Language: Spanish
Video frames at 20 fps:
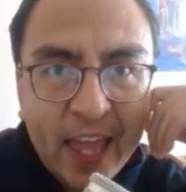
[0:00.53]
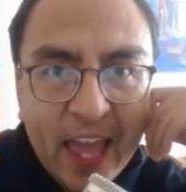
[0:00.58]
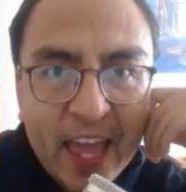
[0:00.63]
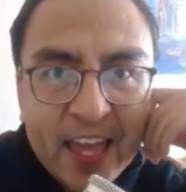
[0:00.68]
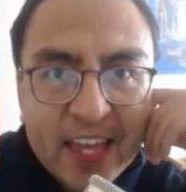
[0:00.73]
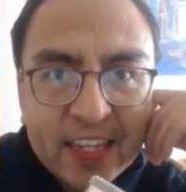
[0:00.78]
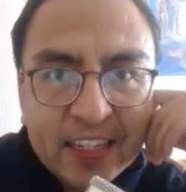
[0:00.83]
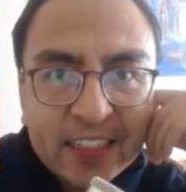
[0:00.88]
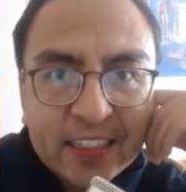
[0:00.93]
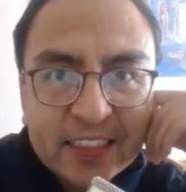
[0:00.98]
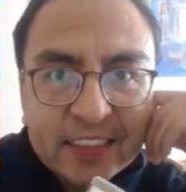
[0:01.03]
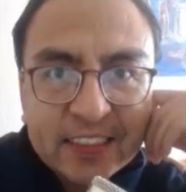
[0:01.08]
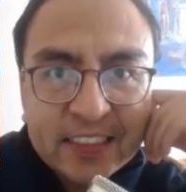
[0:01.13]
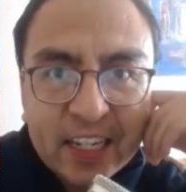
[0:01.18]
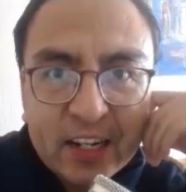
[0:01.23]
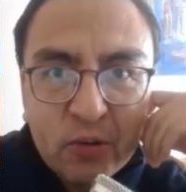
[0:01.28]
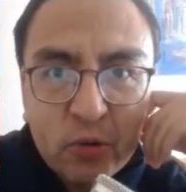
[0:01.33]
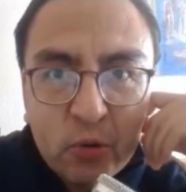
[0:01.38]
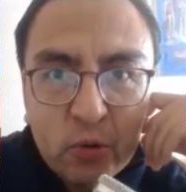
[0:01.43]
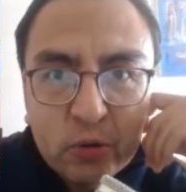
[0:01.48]
Hey,
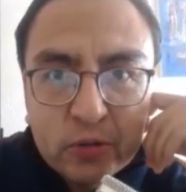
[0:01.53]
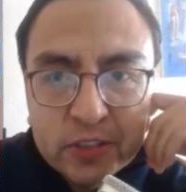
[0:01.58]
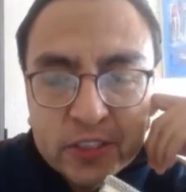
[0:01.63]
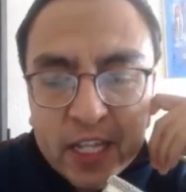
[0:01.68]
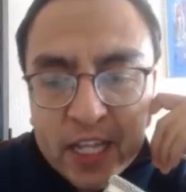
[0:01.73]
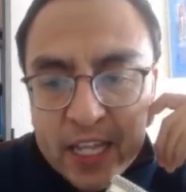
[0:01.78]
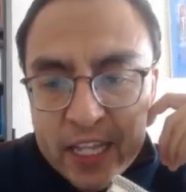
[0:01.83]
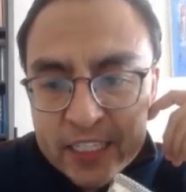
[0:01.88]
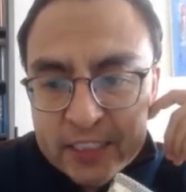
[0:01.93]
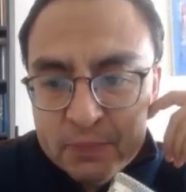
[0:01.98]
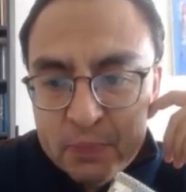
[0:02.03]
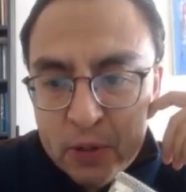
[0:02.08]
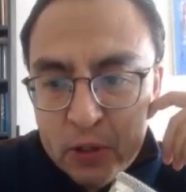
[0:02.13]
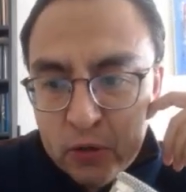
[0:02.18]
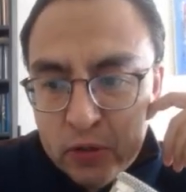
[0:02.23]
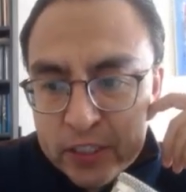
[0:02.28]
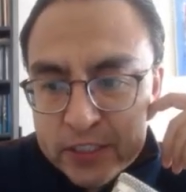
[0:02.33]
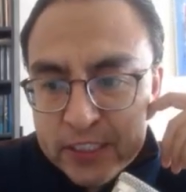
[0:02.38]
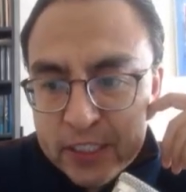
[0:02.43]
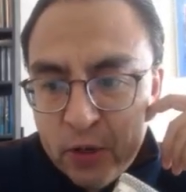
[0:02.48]
saludos.
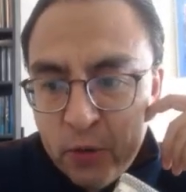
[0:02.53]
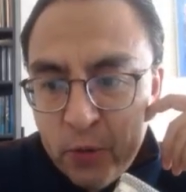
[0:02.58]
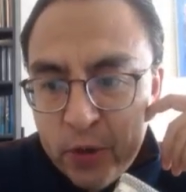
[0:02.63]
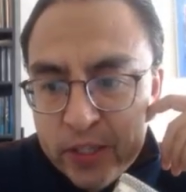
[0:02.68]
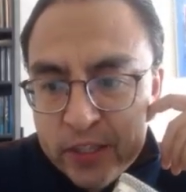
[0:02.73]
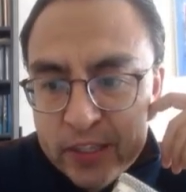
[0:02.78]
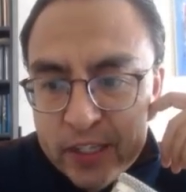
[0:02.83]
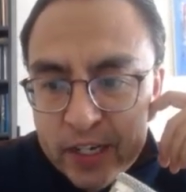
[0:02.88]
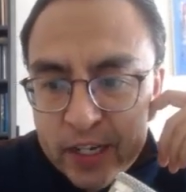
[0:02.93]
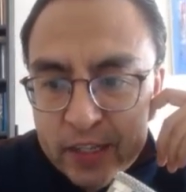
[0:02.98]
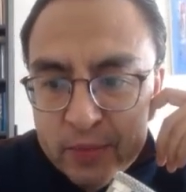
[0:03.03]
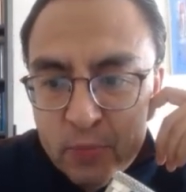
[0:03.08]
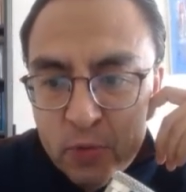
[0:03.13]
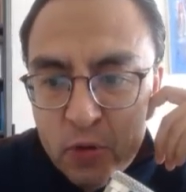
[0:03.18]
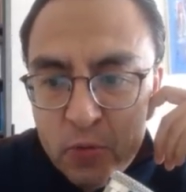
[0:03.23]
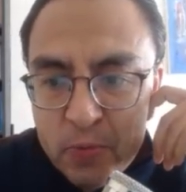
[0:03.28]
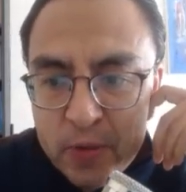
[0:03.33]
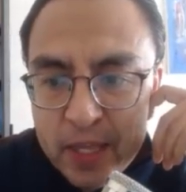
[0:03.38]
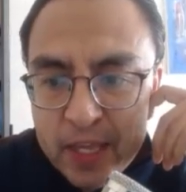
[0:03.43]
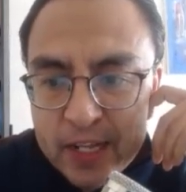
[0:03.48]
Espero que se encuentren
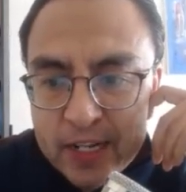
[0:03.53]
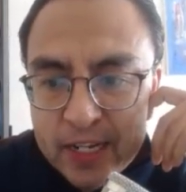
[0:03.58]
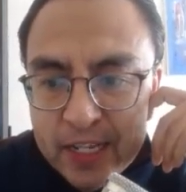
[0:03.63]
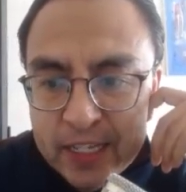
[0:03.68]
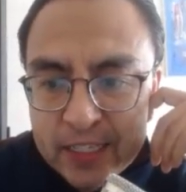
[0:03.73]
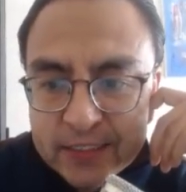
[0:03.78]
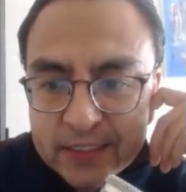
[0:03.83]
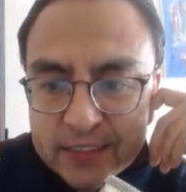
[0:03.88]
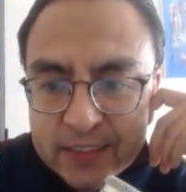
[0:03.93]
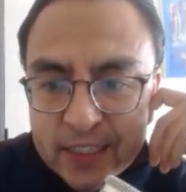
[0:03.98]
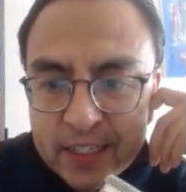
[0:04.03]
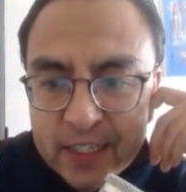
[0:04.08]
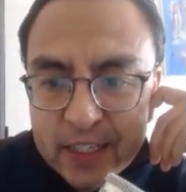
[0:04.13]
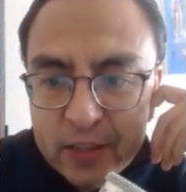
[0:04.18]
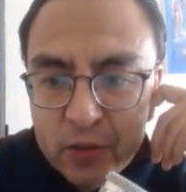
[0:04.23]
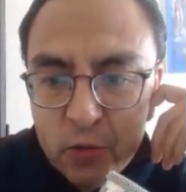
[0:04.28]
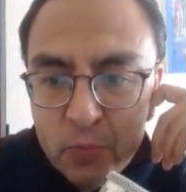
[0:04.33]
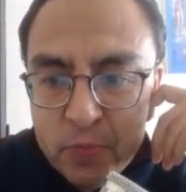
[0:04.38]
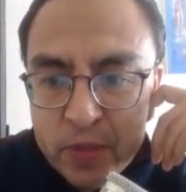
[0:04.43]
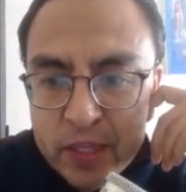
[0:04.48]
muy bien
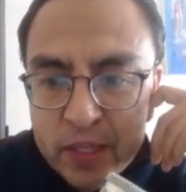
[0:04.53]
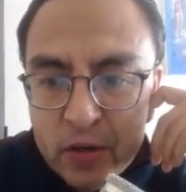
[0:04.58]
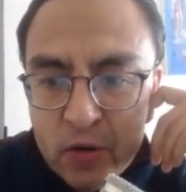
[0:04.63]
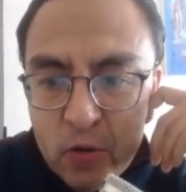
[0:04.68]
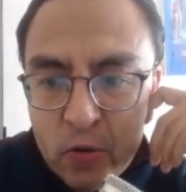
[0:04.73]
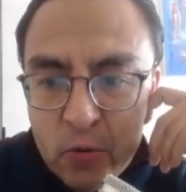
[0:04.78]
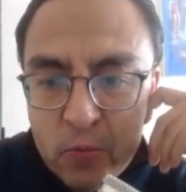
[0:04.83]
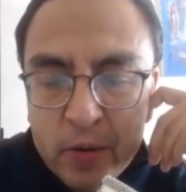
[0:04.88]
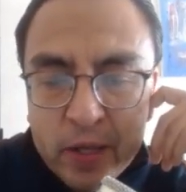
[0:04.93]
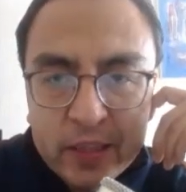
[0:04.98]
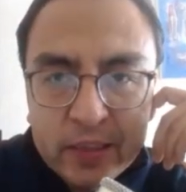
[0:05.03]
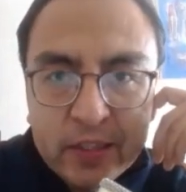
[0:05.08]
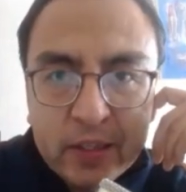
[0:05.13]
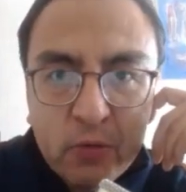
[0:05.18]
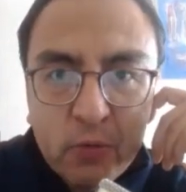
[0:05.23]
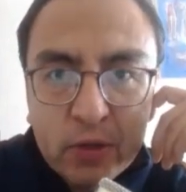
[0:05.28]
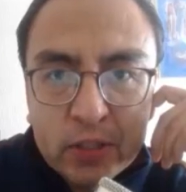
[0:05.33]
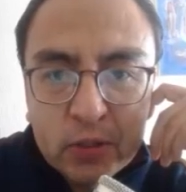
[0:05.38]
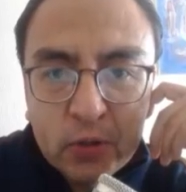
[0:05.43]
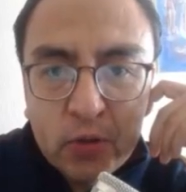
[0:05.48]
este domingo
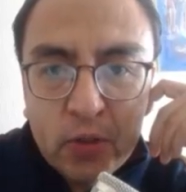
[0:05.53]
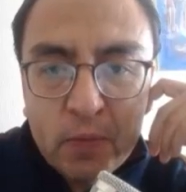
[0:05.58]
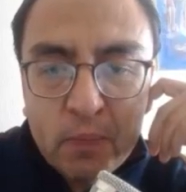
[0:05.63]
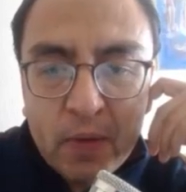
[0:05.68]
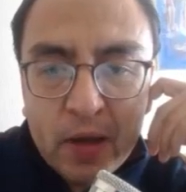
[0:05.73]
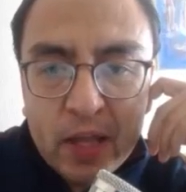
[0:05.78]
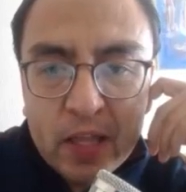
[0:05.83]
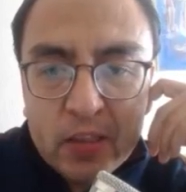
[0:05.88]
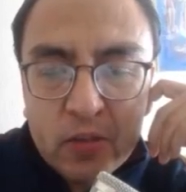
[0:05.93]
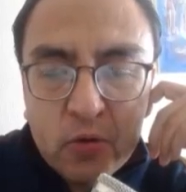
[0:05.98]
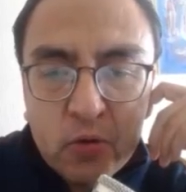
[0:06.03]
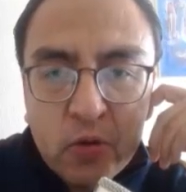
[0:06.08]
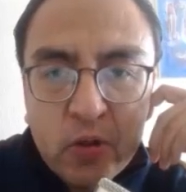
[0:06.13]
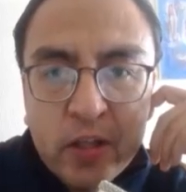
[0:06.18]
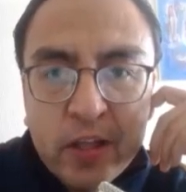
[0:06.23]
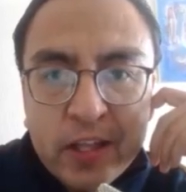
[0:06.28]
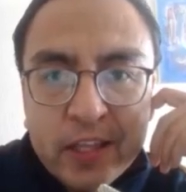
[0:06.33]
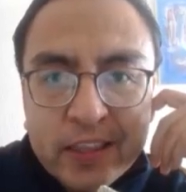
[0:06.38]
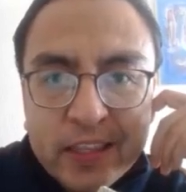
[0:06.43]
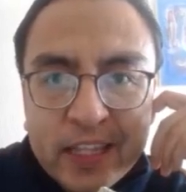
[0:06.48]
24 de mayo
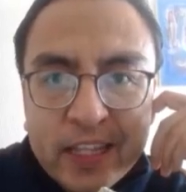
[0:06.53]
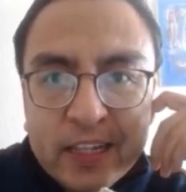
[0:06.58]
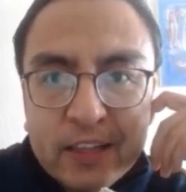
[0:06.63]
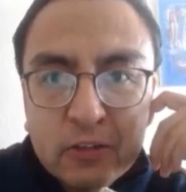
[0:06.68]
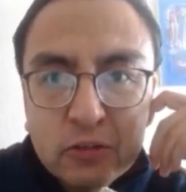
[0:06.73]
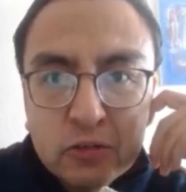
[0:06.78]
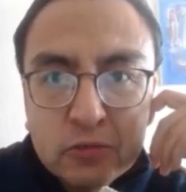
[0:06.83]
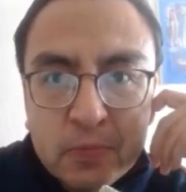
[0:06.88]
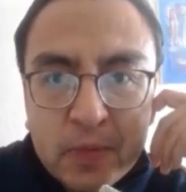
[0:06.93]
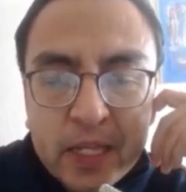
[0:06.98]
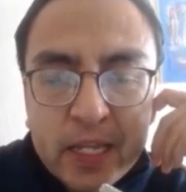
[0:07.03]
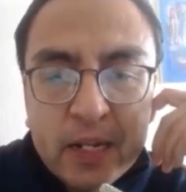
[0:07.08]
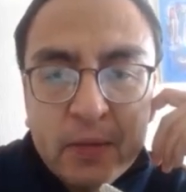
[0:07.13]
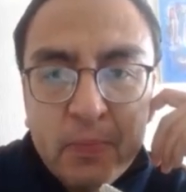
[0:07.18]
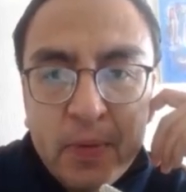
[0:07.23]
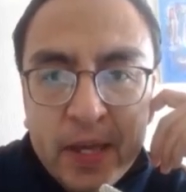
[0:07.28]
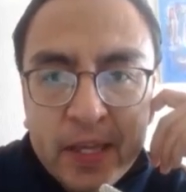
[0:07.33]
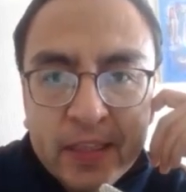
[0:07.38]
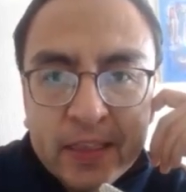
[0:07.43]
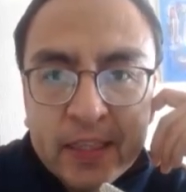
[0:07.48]
del
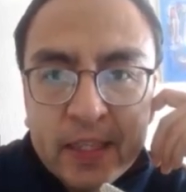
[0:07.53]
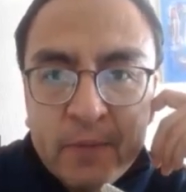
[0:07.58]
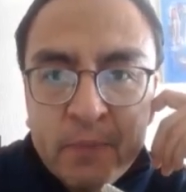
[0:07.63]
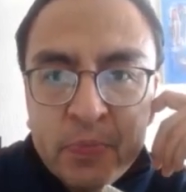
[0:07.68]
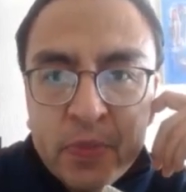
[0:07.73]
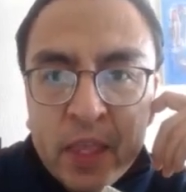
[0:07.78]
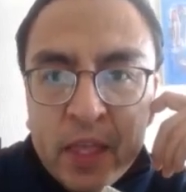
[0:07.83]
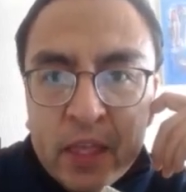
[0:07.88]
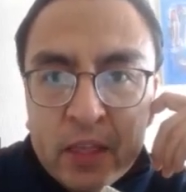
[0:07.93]
2020.